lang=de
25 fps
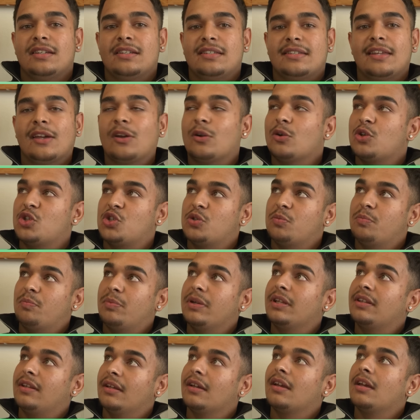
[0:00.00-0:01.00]
Ich zeige euch
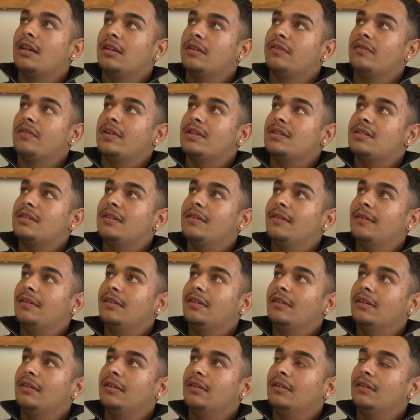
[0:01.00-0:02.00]
später gerne was.
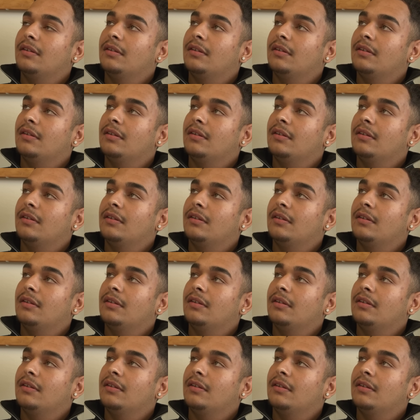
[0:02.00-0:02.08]
Mega.